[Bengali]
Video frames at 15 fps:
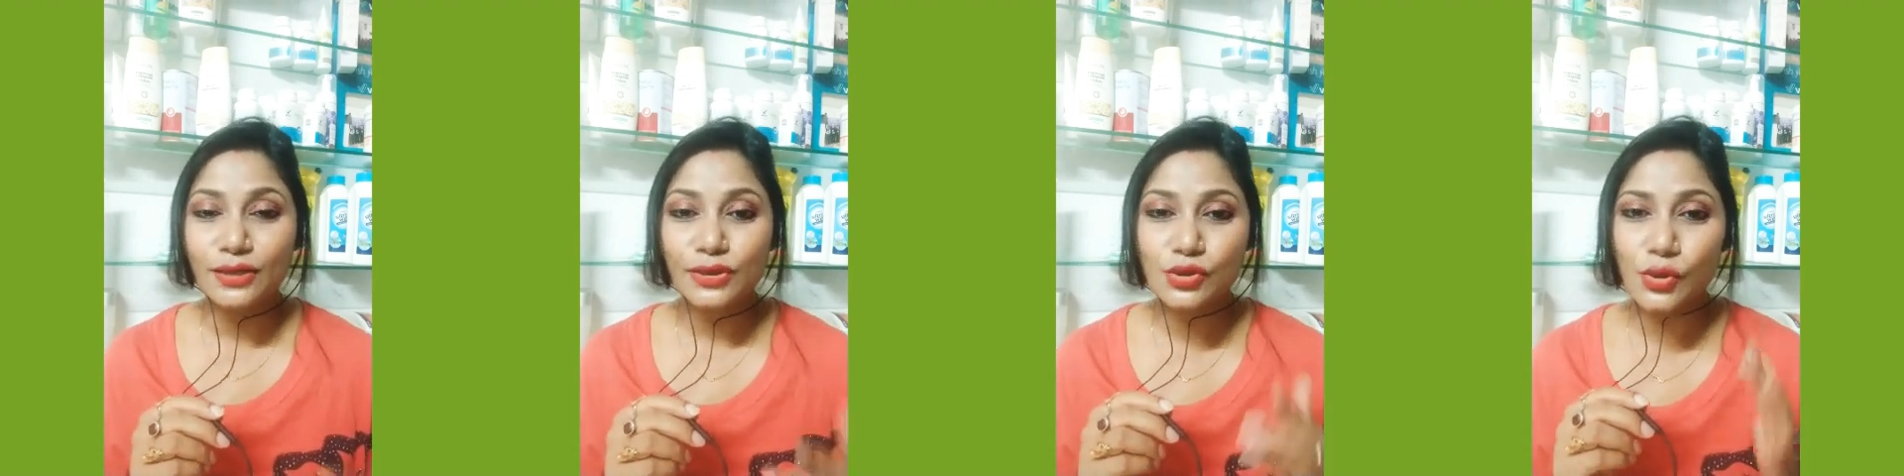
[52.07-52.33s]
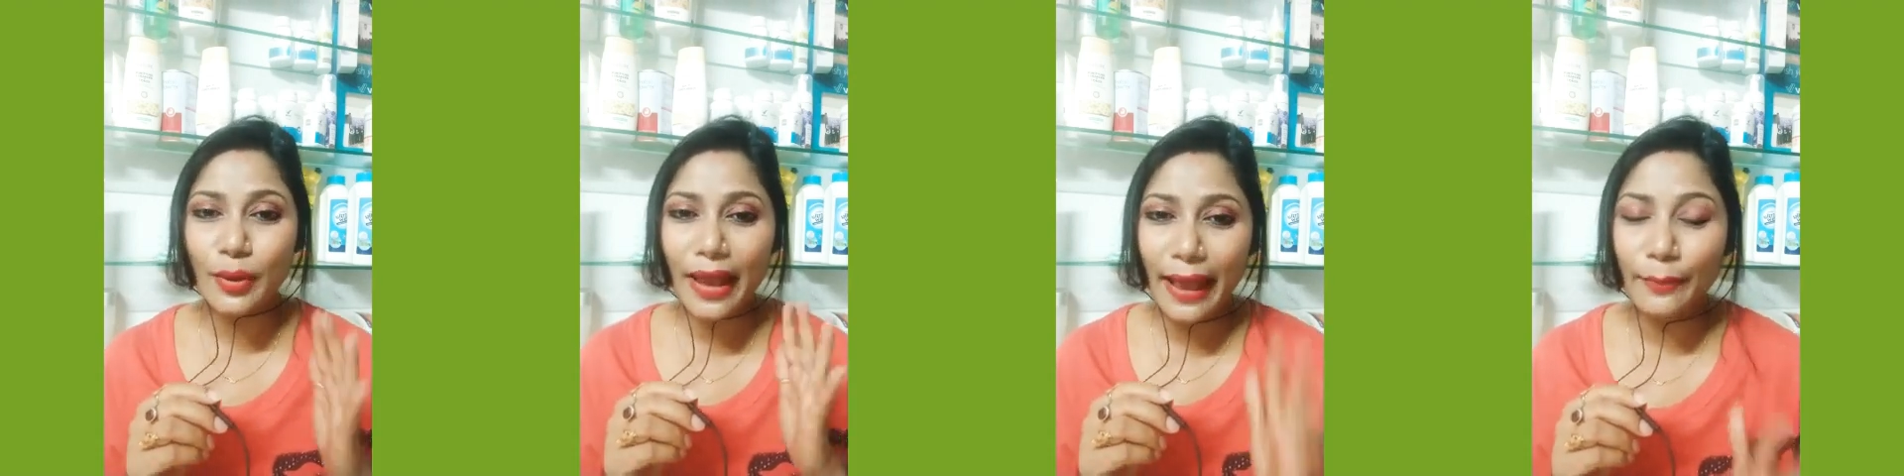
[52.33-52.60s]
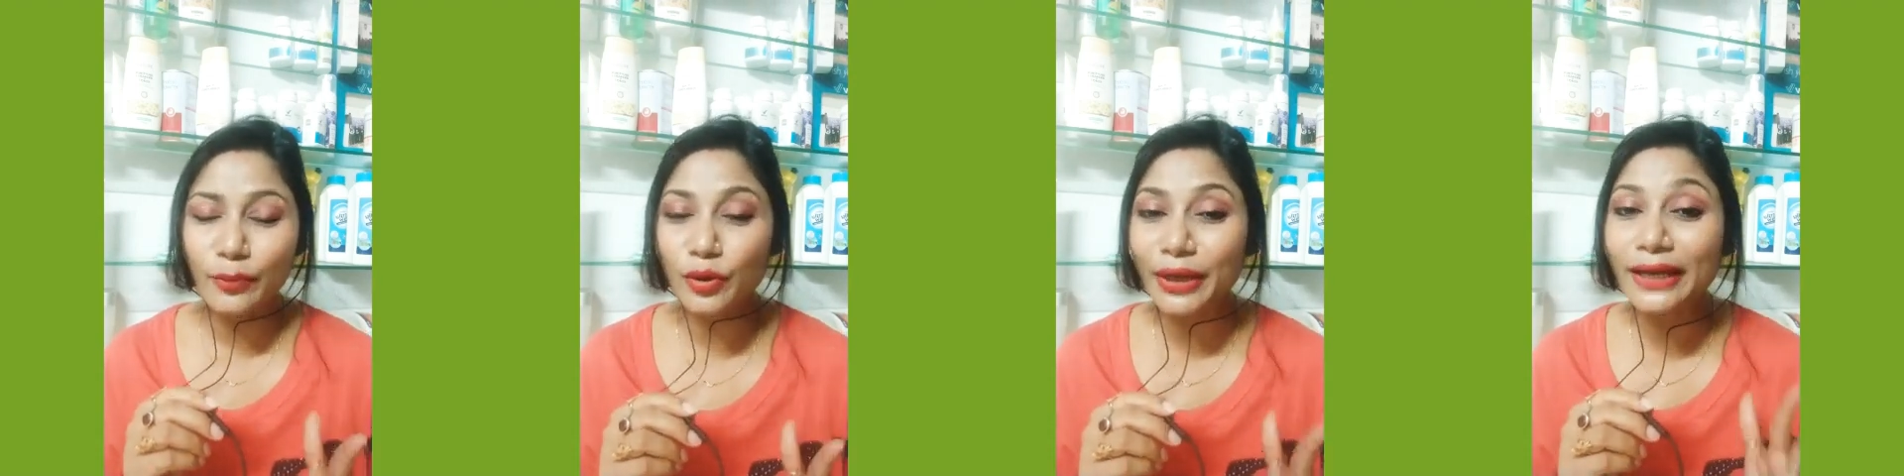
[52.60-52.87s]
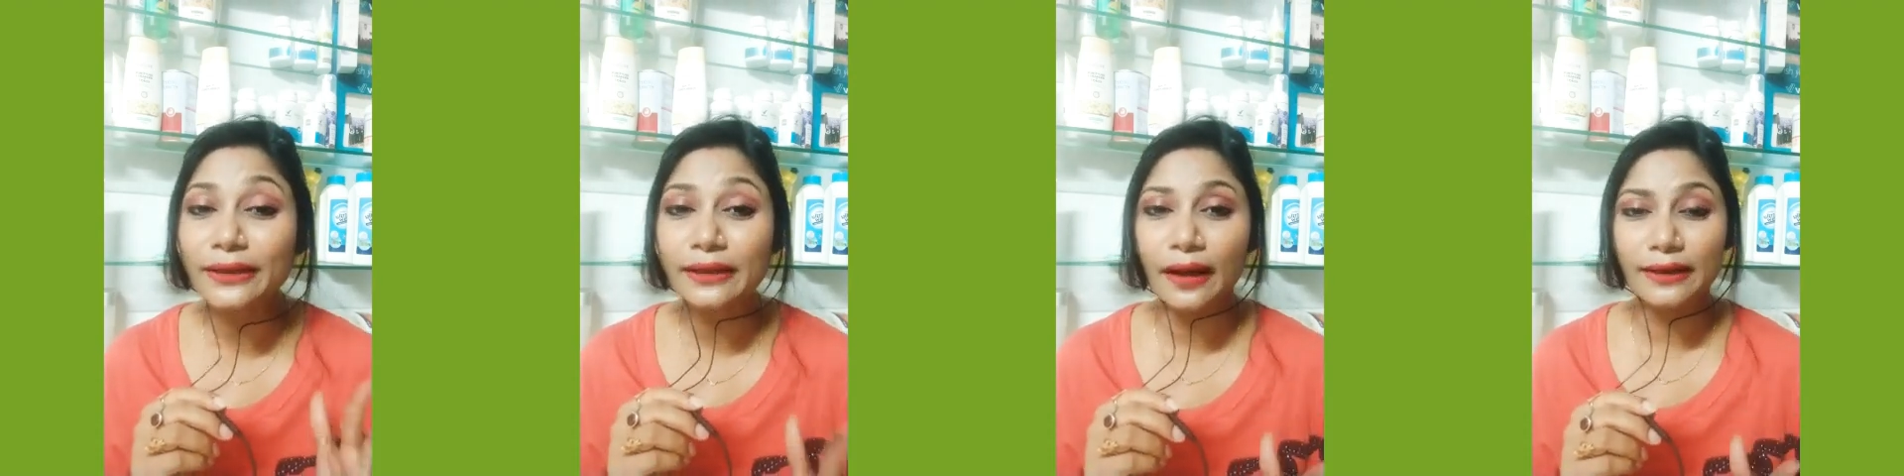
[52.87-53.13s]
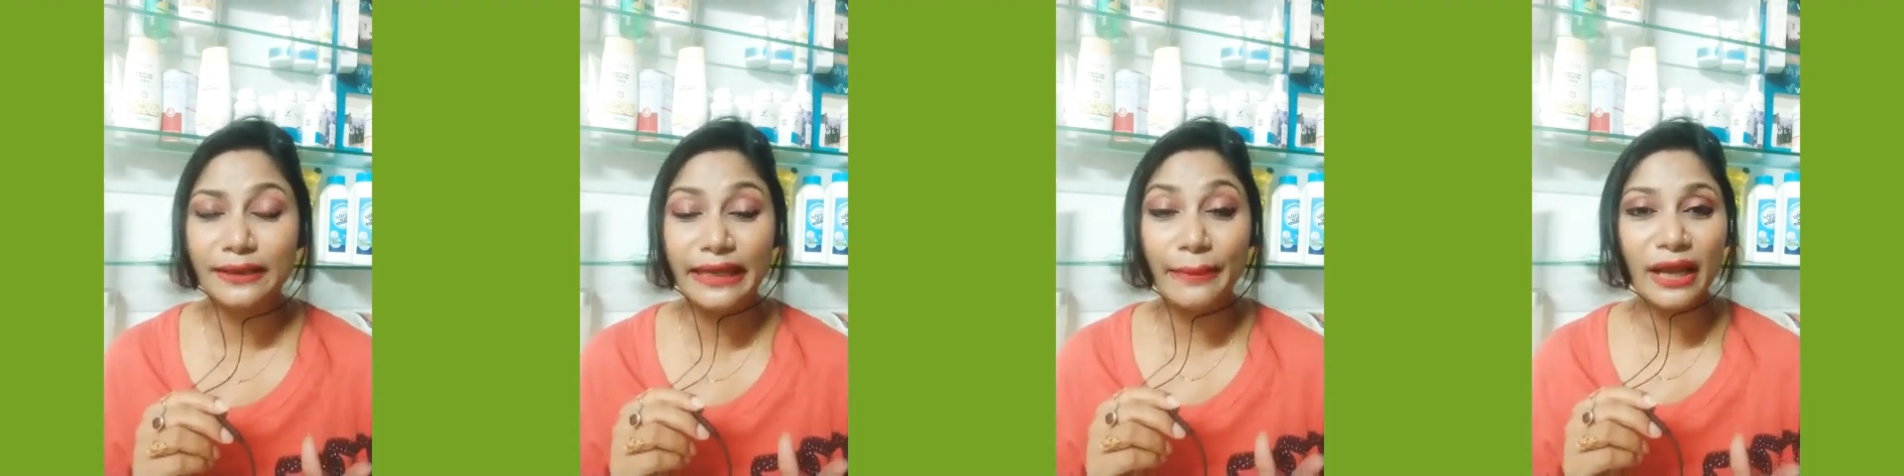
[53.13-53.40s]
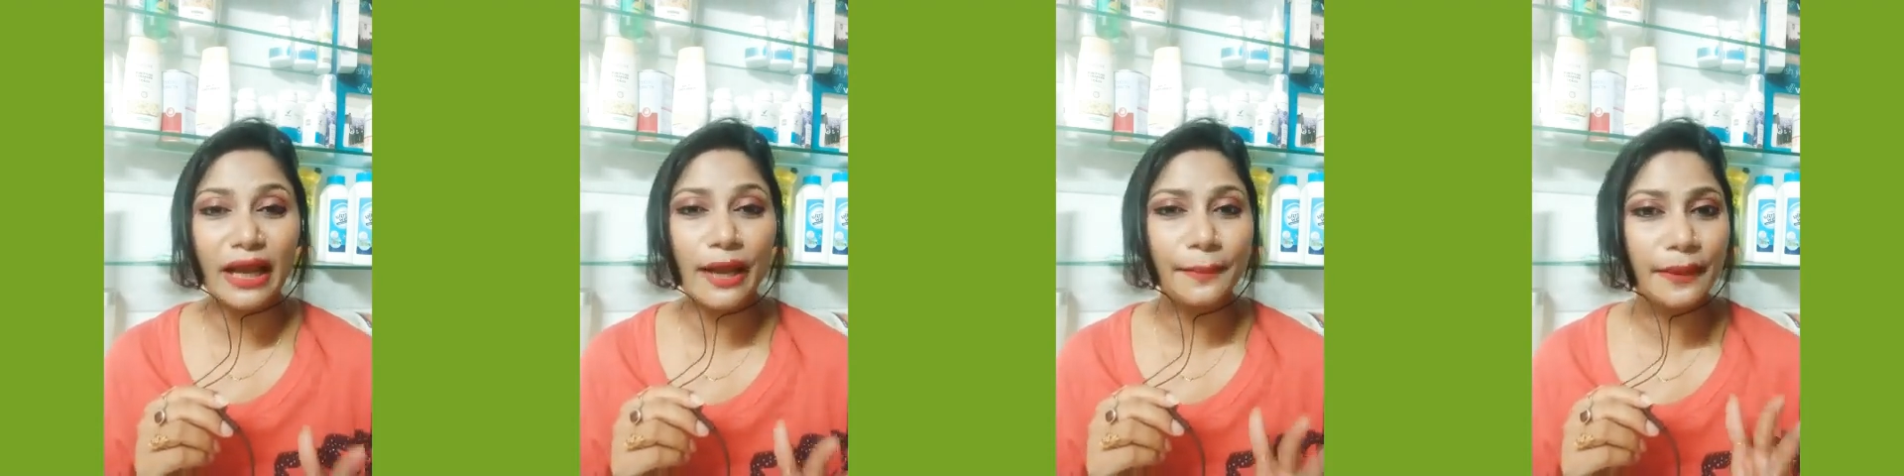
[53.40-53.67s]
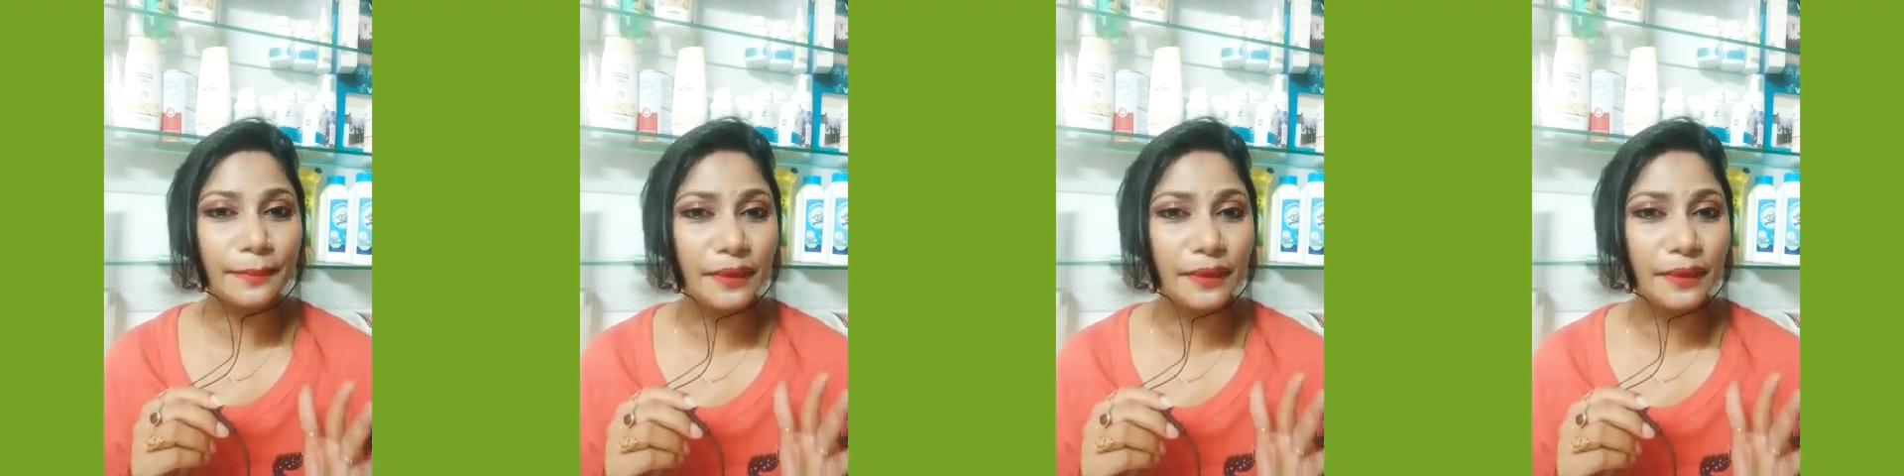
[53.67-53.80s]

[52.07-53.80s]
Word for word: সো এমনই ডে মেকআপ